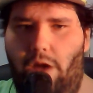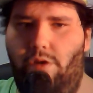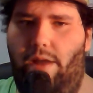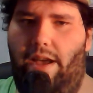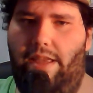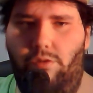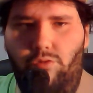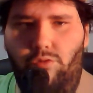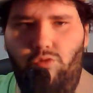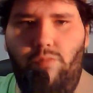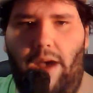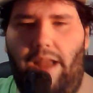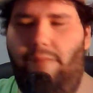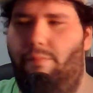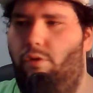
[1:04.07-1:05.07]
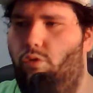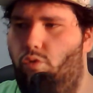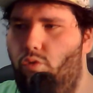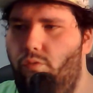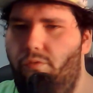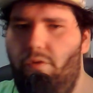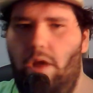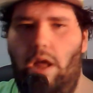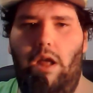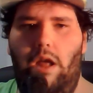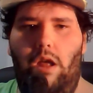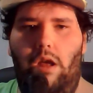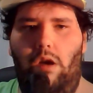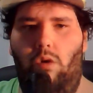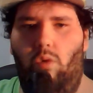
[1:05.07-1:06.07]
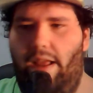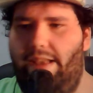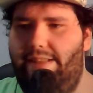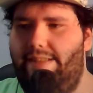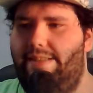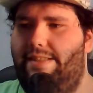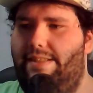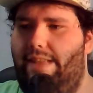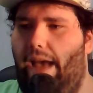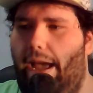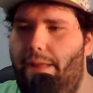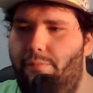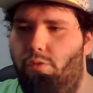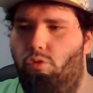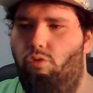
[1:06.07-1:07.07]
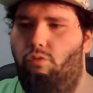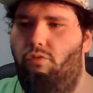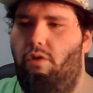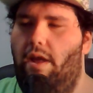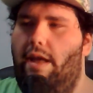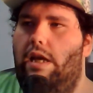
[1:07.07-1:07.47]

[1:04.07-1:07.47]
nach YouTube ein Beruf oder ist es kein Beruf?